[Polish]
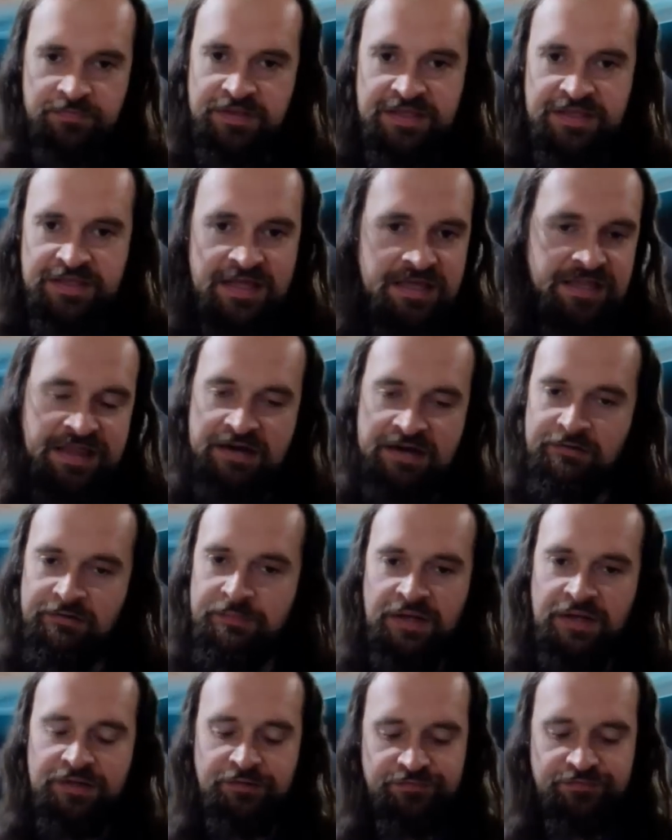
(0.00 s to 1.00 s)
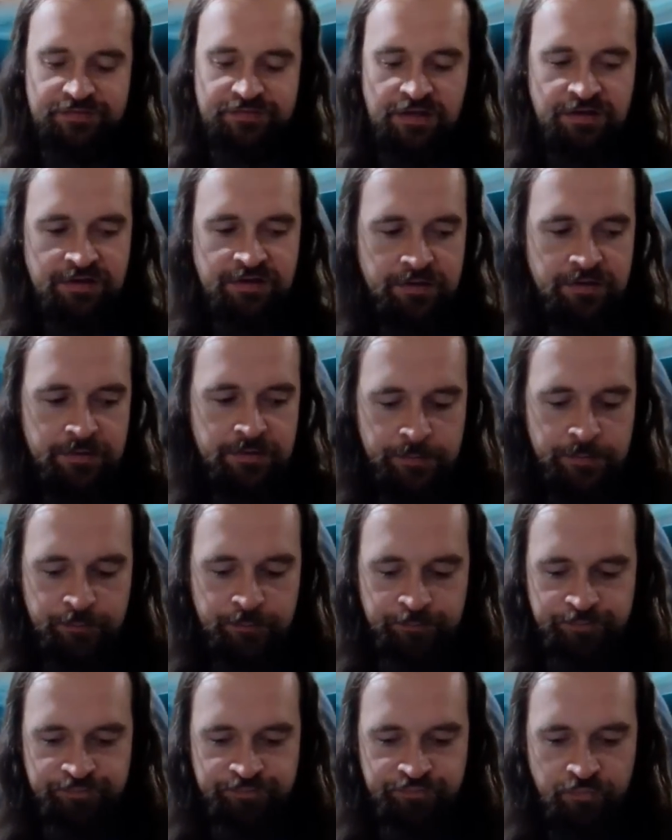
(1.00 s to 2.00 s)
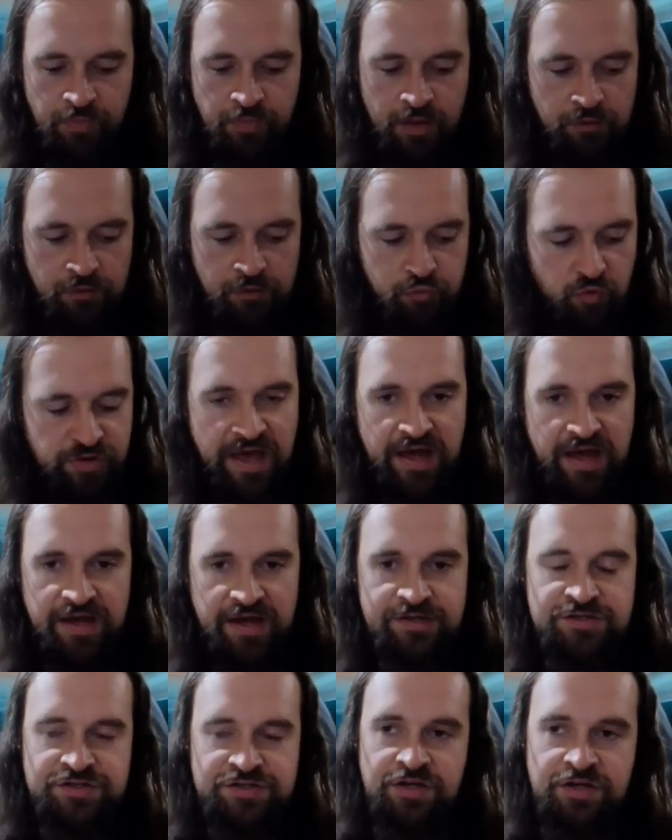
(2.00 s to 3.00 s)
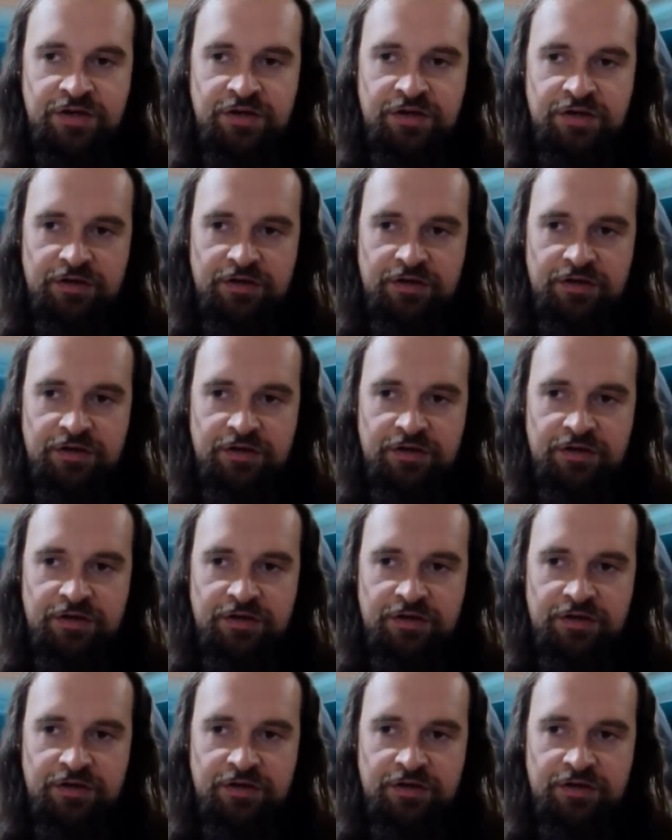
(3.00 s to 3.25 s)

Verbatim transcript: Ja nie dałem rady wtedy mm, dojechać,